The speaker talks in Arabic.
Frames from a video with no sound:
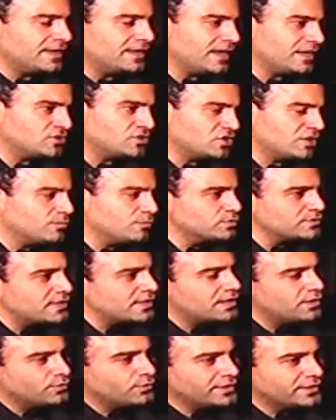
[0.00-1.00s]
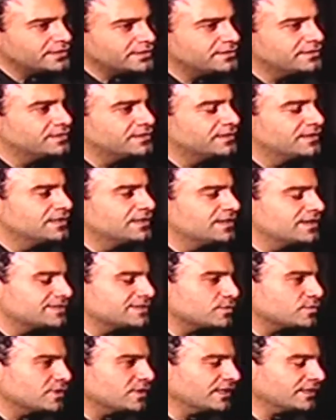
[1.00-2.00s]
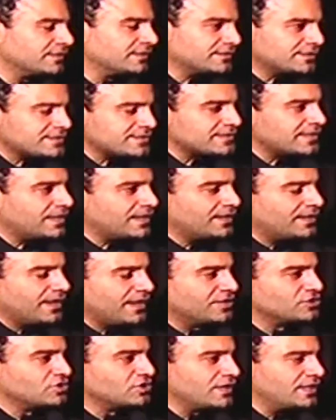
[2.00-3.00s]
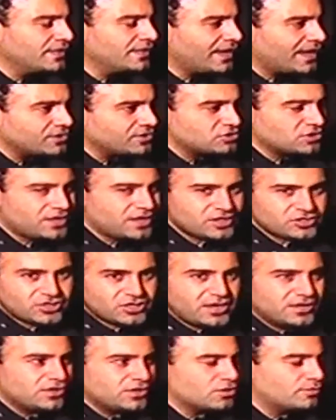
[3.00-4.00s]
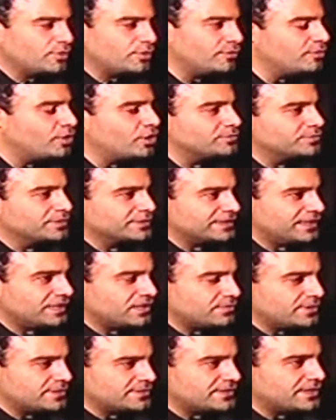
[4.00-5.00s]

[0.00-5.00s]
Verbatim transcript: الا 10 بوصل لهونيك اذا وصلت 9 10 الا 10 10 الا ربع بقعد برتاح ربع